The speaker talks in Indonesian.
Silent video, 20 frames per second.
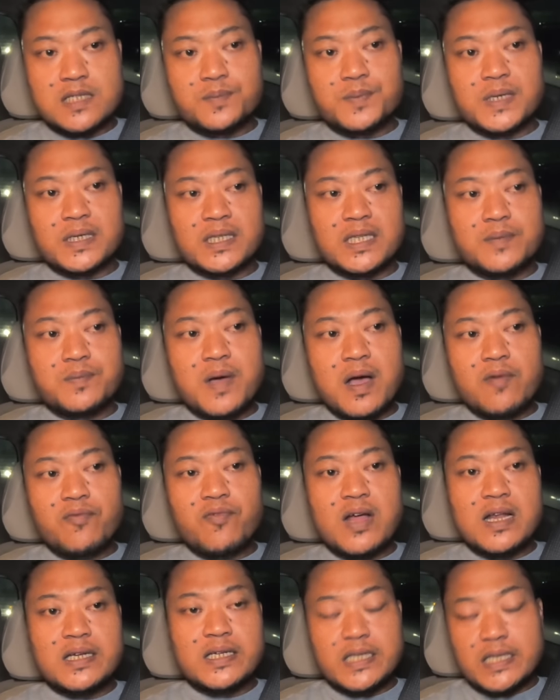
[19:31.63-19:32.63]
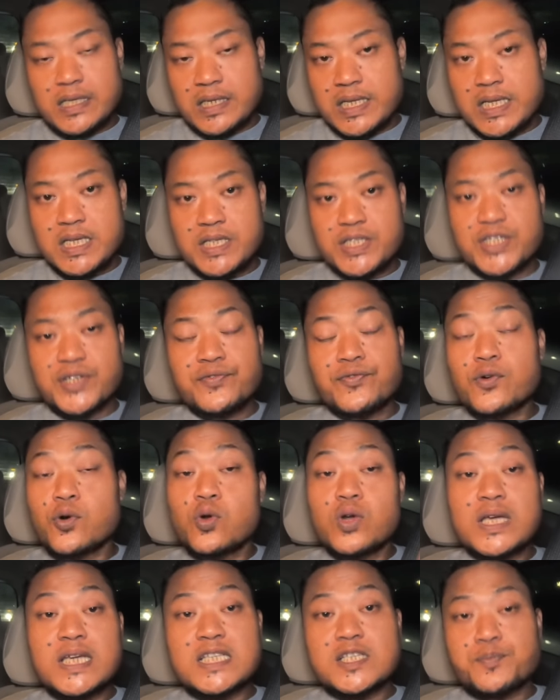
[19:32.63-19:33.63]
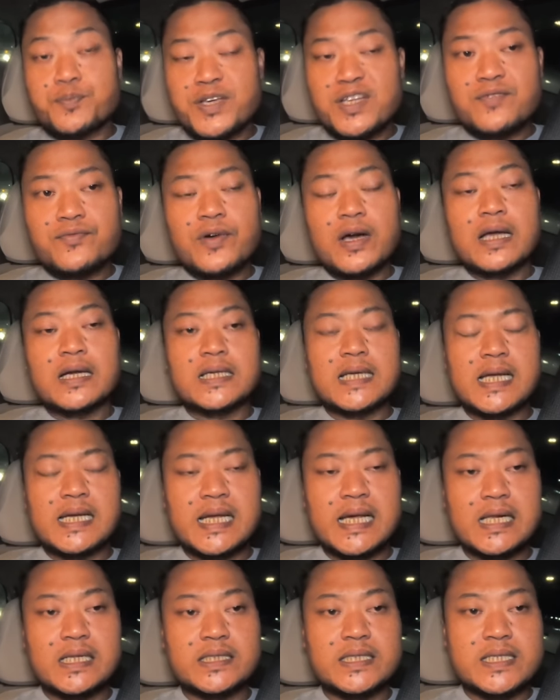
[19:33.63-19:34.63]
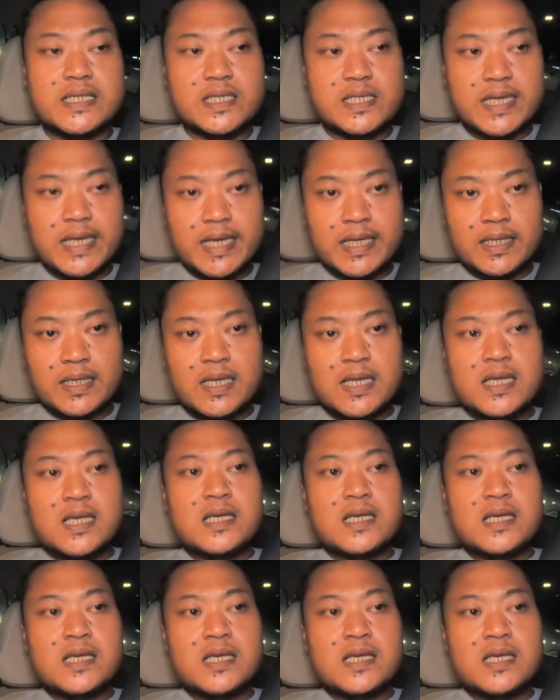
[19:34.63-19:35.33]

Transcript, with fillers: seperti Pak Avandi ini Chevrolet Spin varian LTZ